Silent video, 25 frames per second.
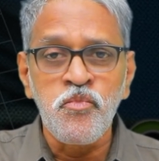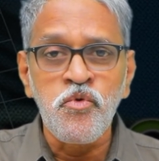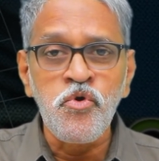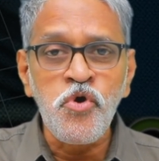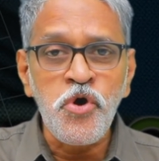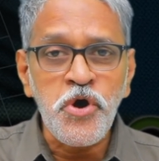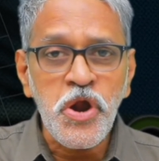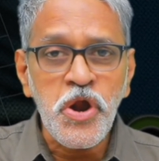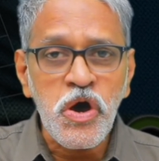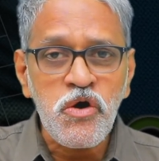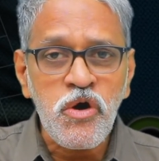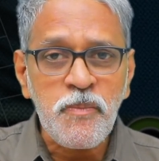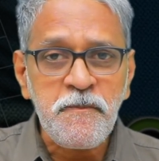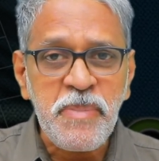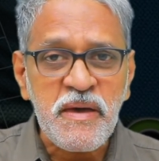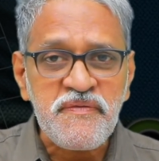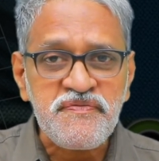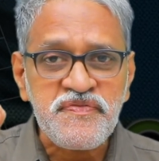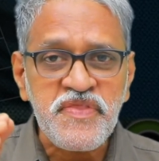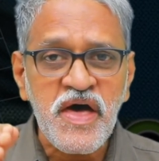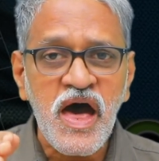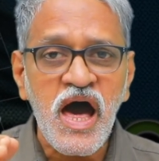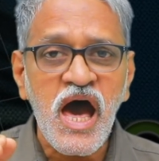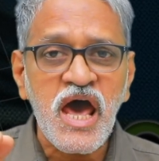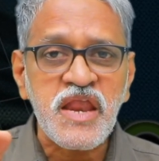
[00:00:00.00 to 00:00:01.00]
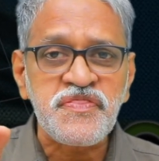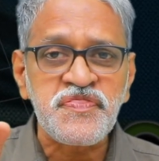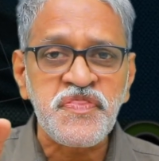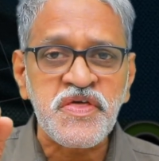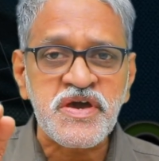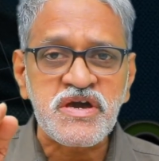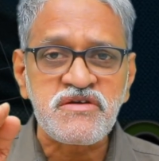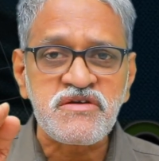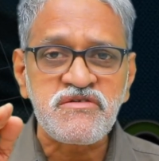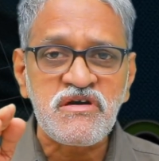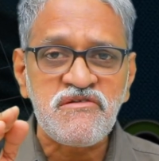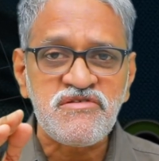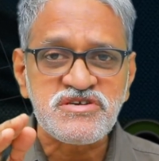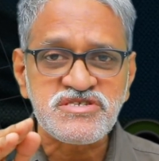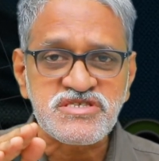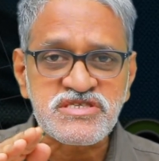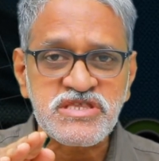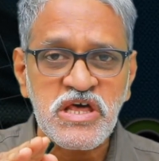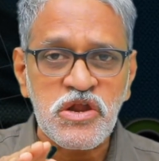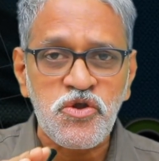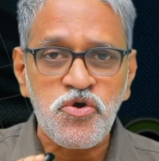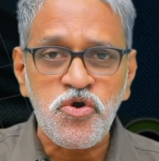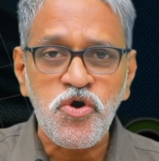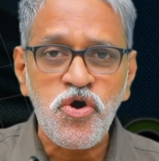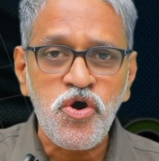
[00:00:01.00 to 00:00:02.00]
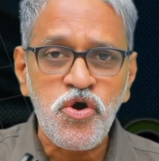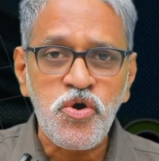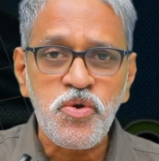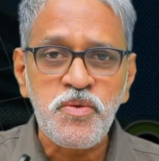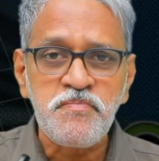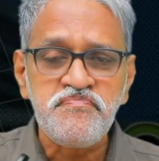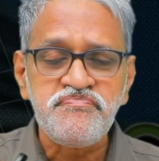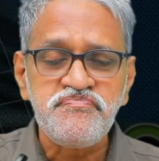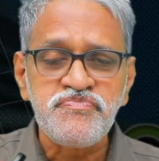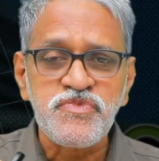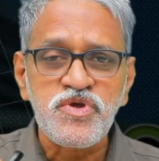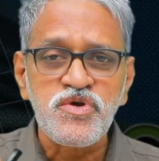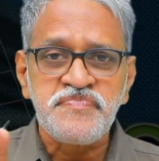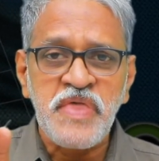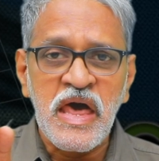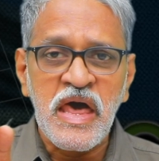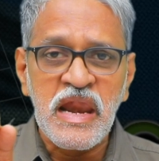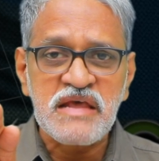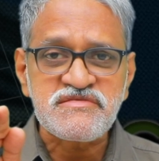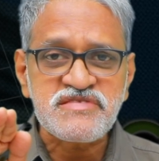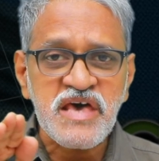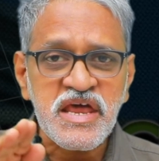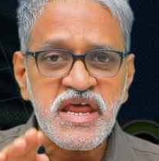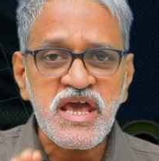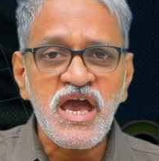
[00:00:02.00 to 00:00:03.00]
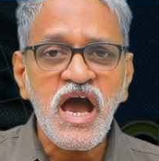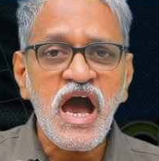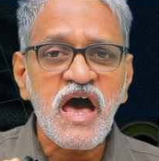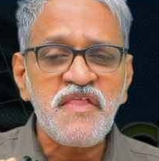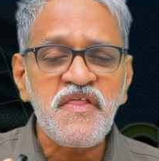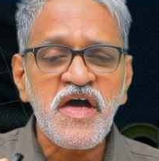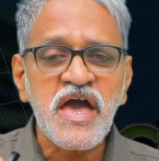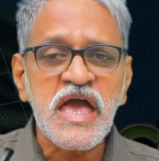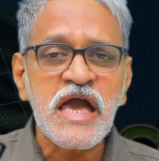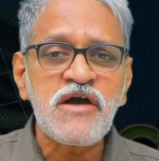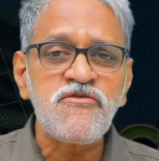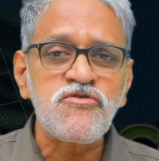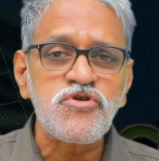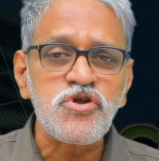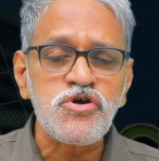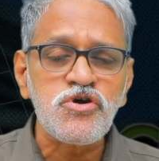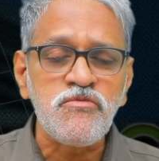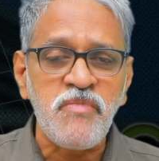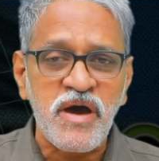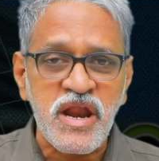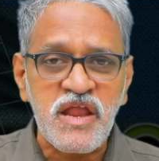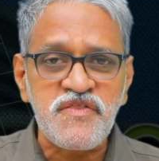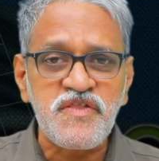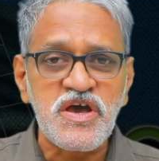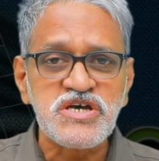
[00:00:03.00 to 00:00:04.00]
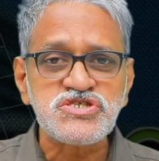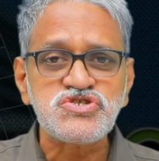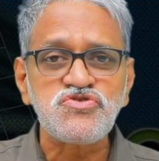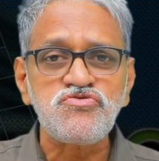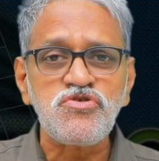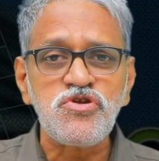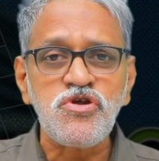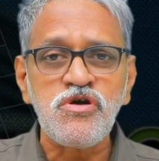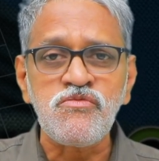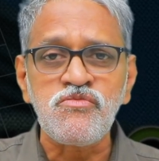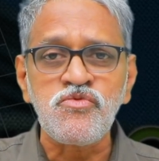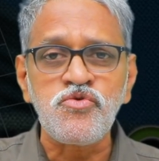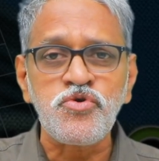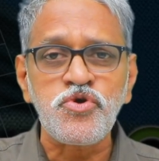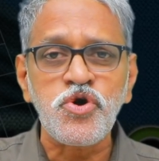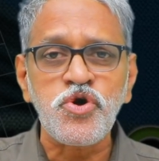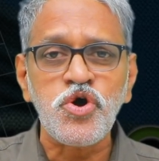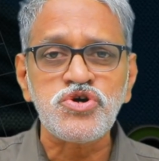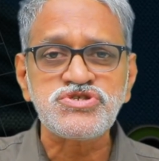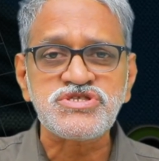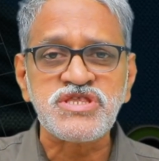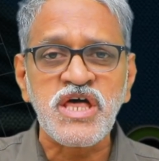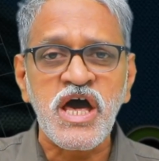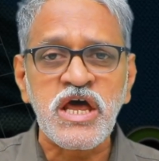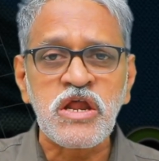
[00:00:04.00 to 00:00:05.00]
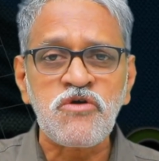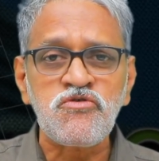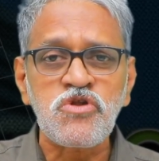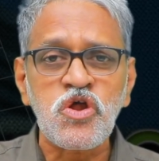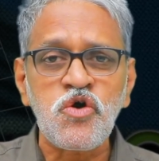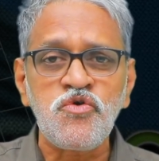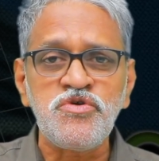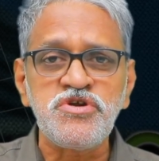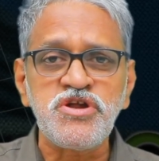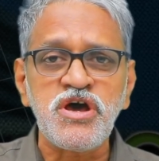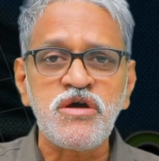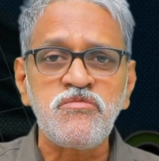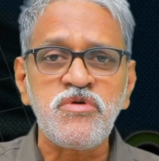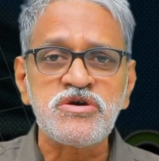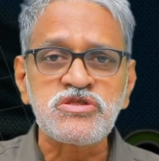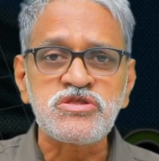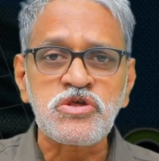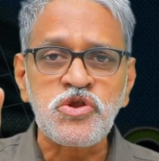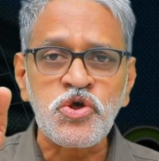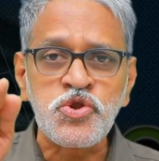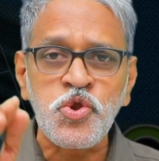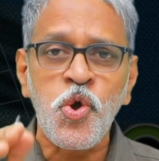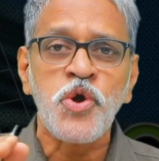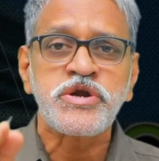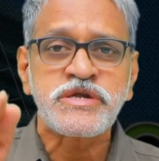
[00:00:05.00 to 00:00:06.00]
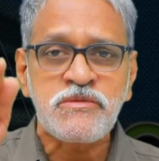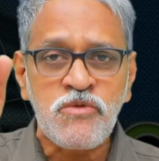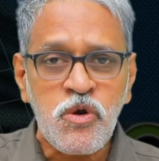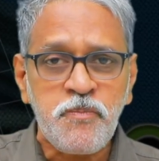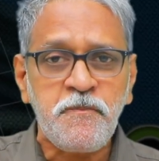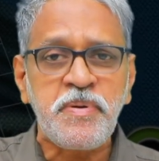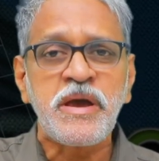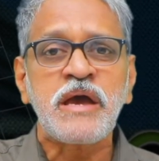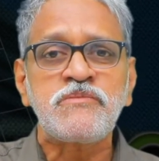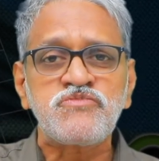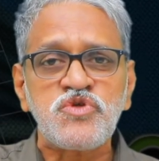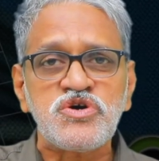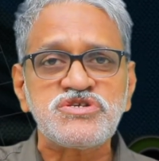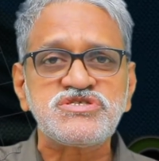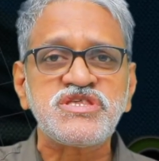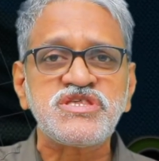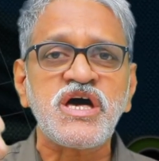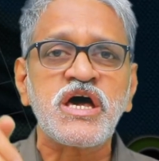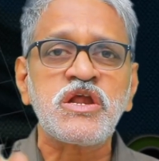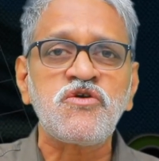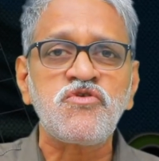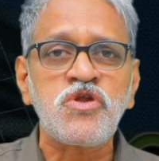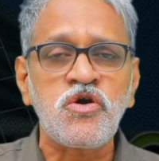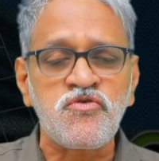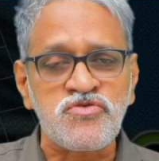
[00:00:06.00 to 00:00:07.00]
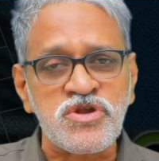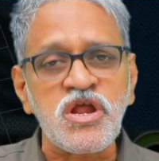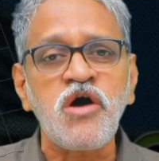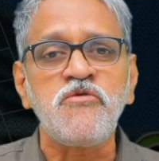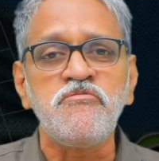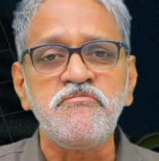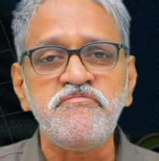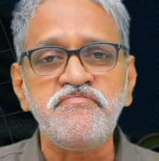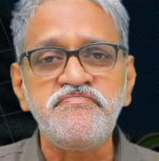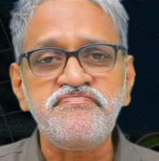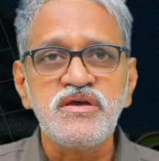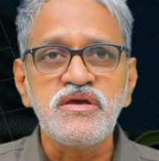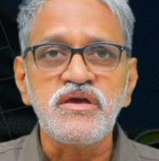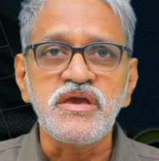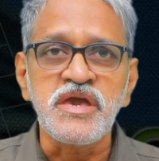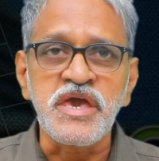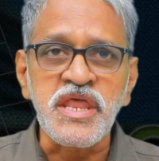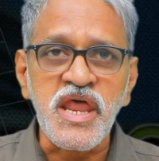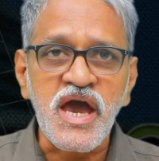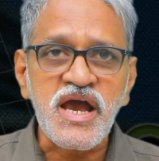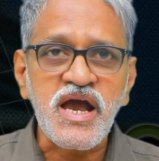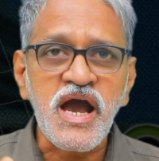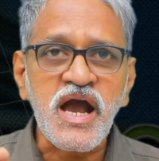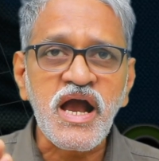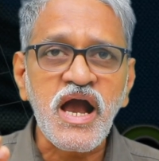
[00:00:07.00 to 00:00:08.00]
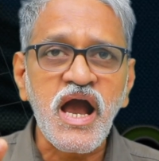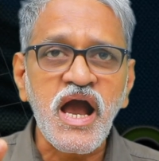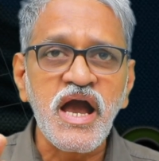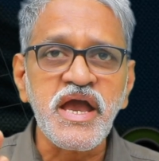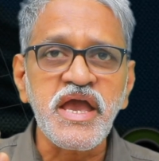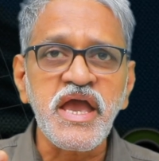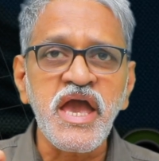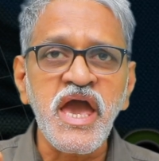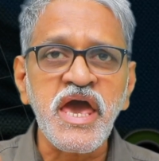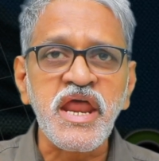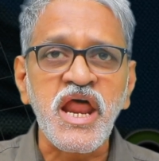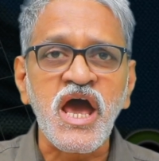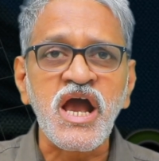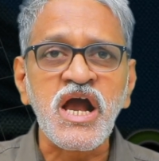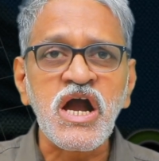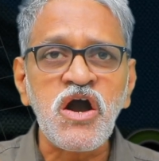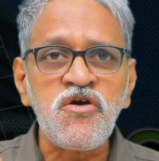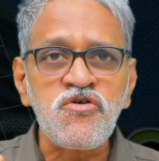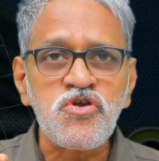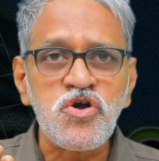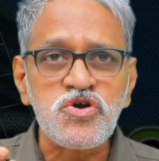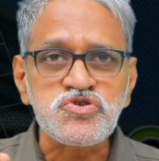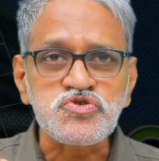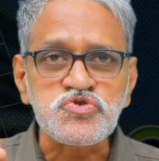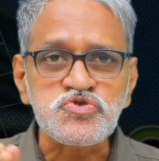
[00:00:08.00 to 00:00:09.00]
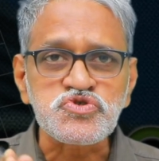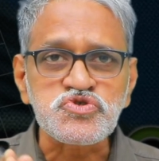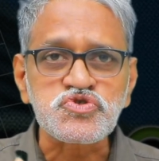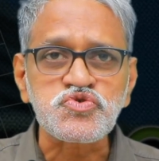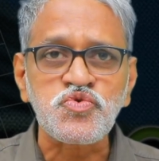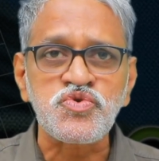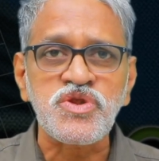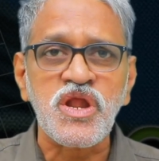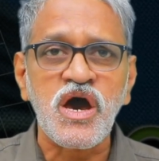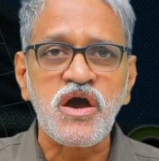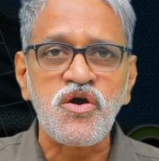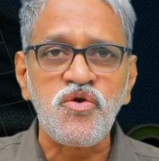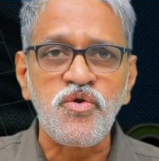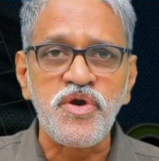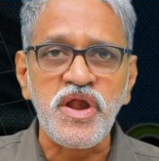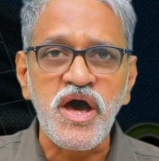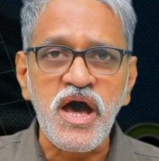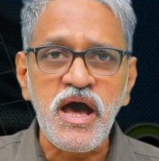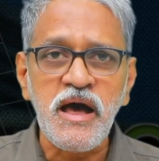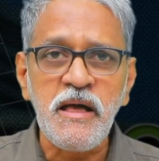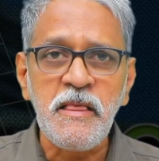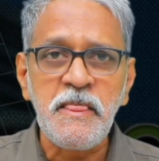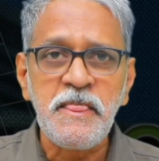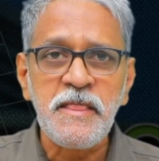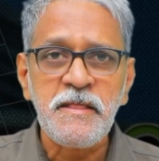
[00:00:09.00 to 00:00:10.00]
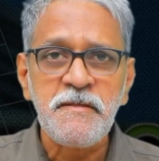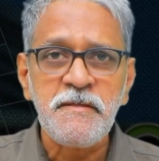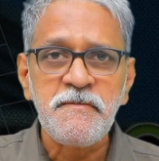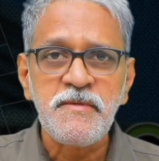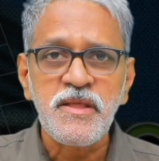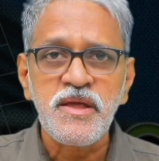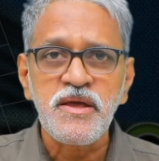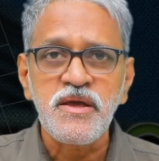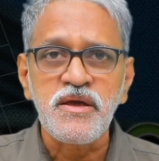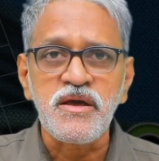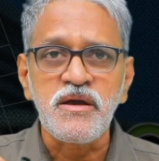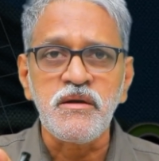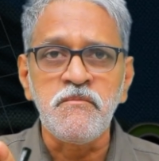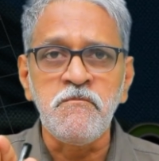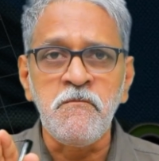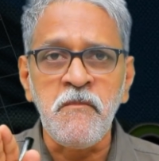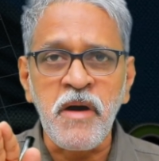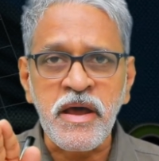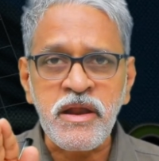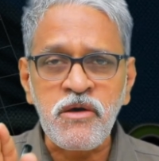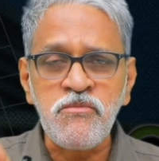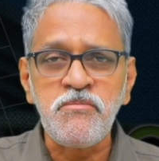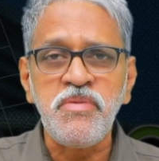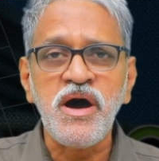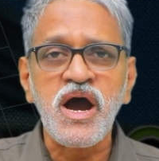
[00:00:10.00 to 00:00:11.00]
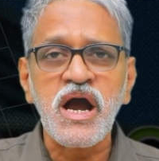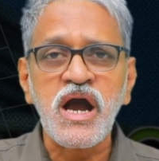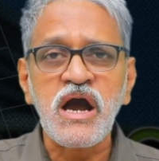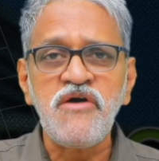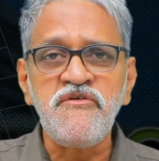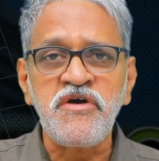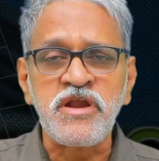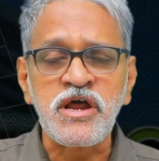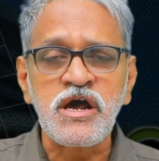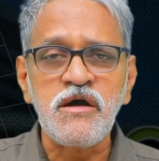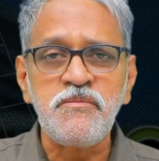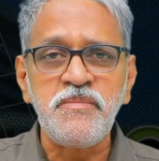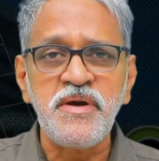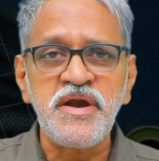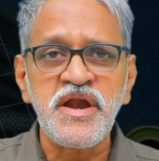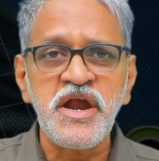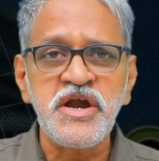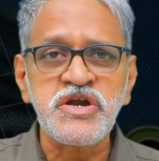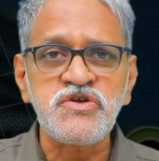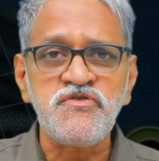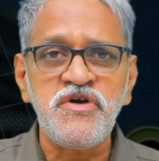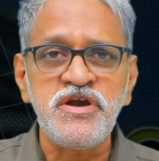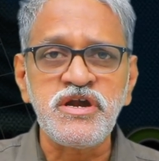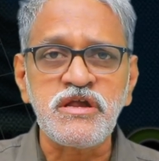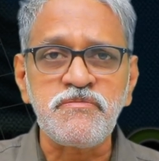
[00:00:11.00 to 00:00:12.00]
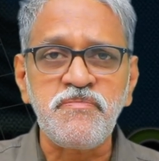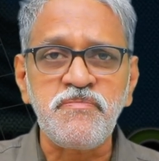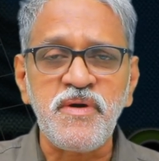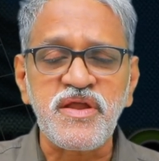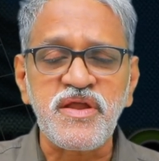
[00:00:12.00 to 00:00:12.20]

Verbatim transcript: మూడవ పెద్ద ఆర్థిక వ్యవస్థలో తలసరి ఆదాయంలో మన దేశంలో మూడో స్థానంలో ఉండే బదులు నూట ముప్పై ఎనిమిదో స్థానంలో ఉన్నాం ఈ రకంగా ఏ రంగంలో చూసుకున్నా కూడా మనం బాగా వెనకబడినటువంటి